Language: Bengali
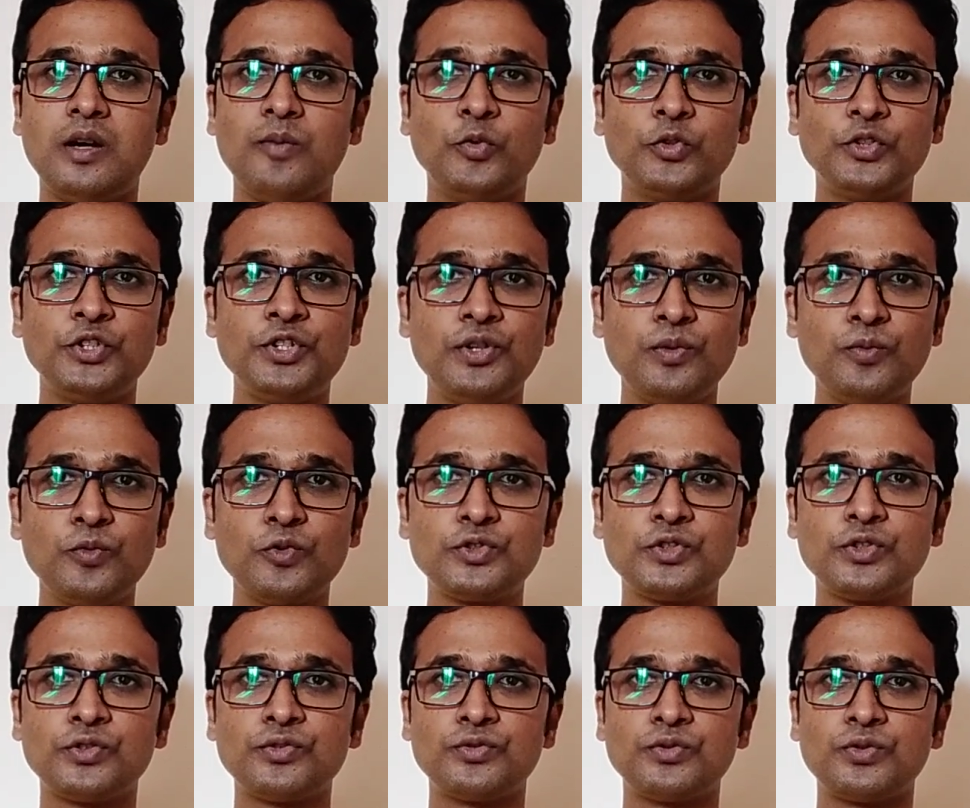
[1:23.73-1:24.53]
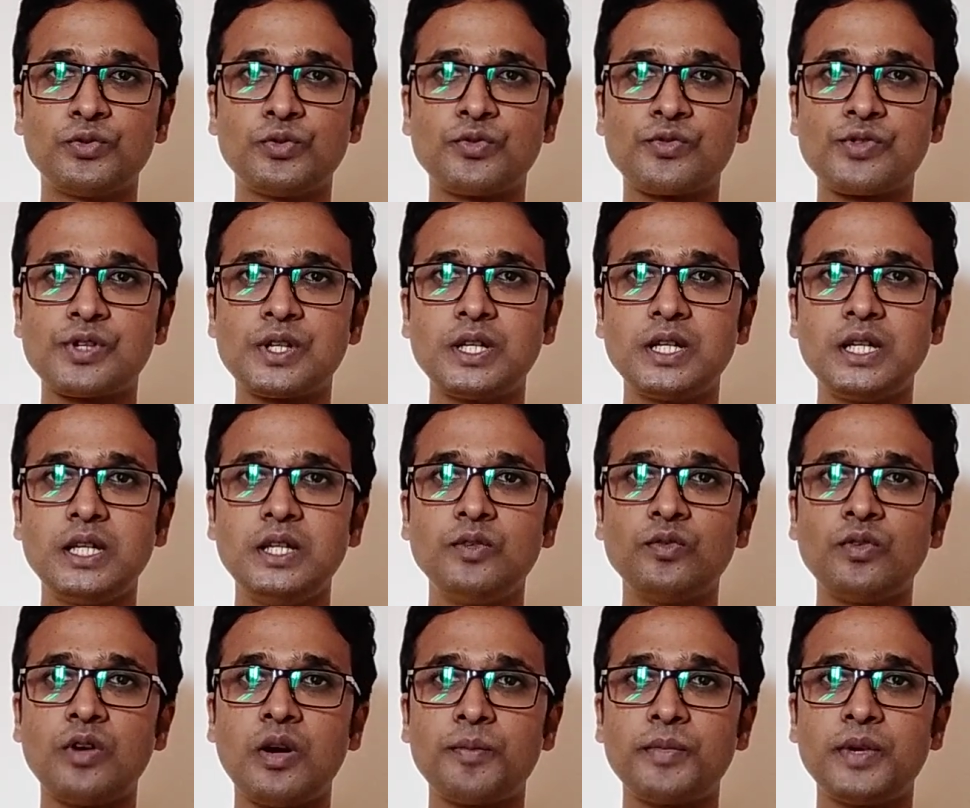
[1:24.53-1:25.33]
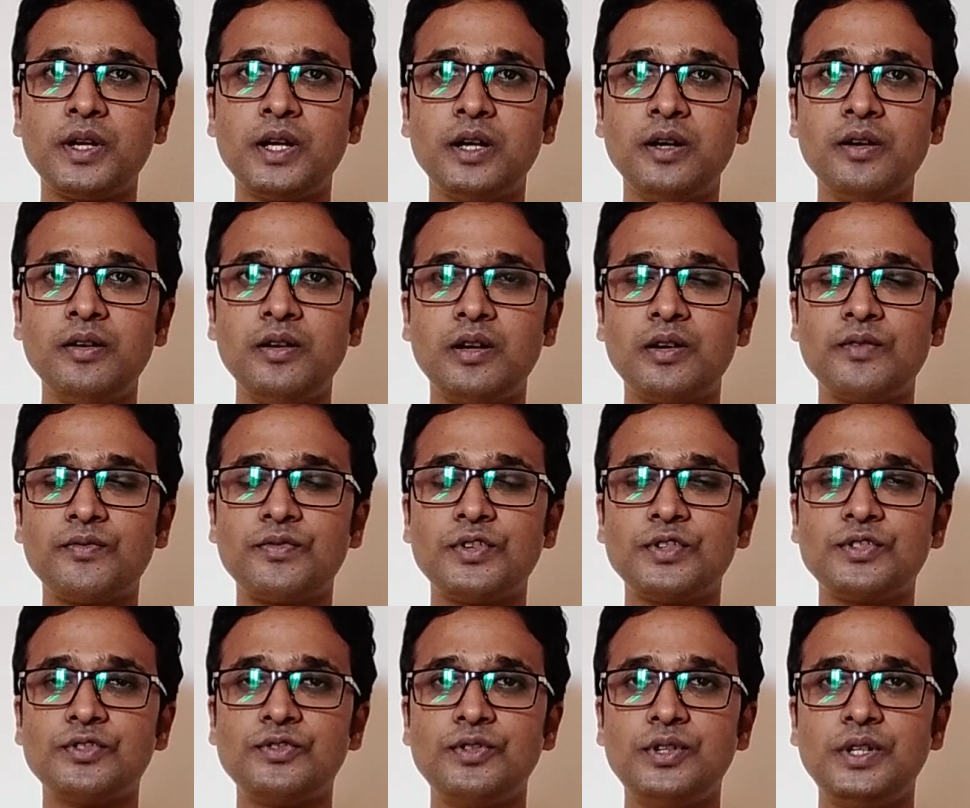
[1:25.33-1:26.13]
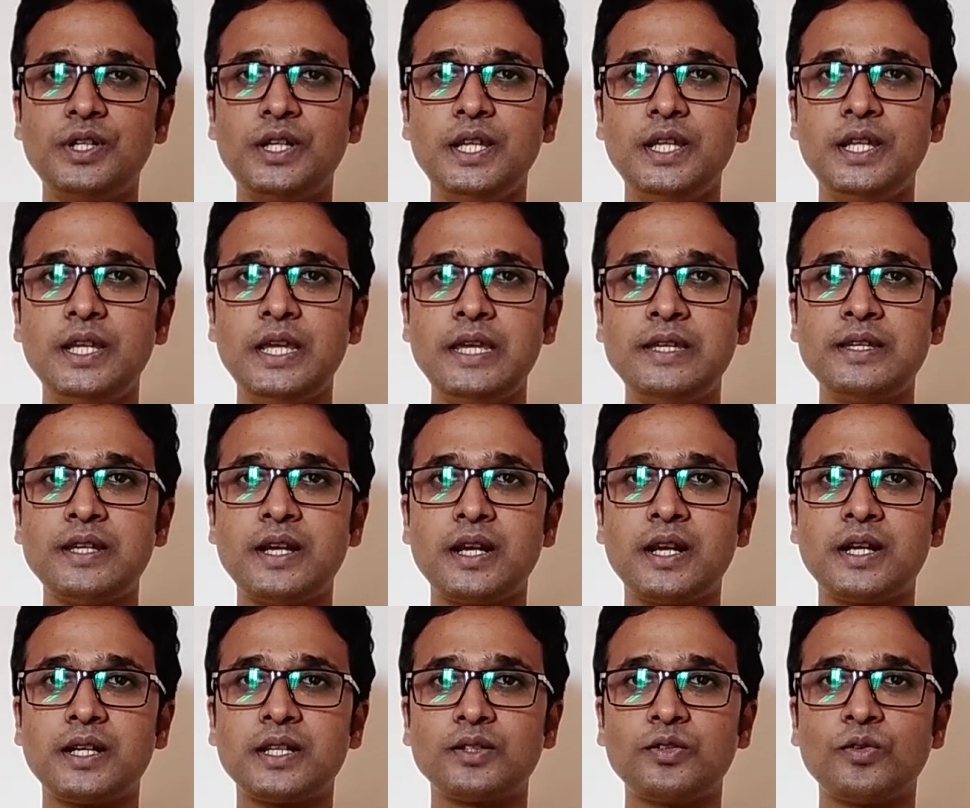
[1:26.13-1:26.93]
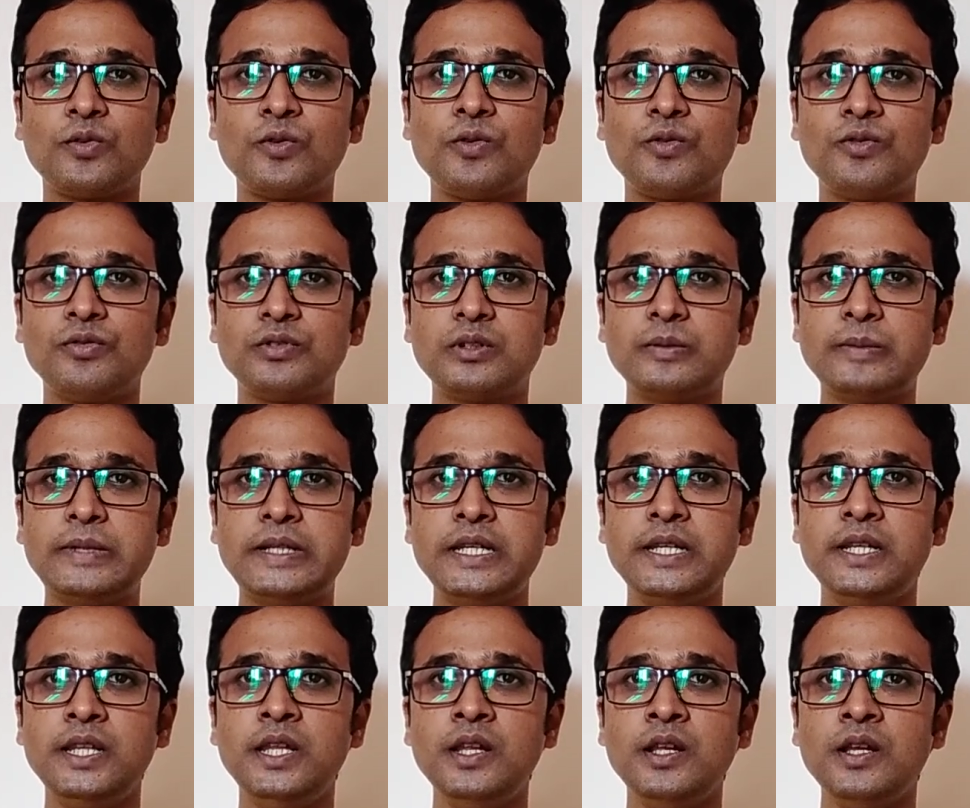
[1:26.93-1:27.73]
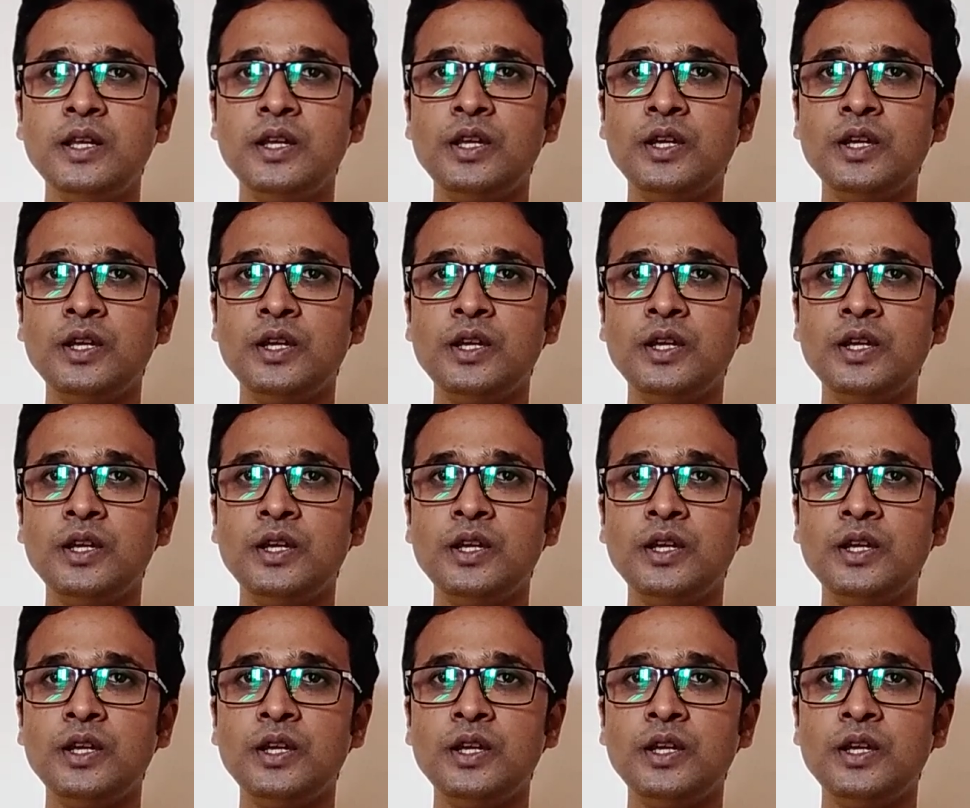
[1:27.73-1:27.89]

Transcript: বৈদেশিক মূল্য অর্জন করছে কিন্তু আমরা আনফর্চুনেটলি এই জায়গাটা দখল করতে পারিনি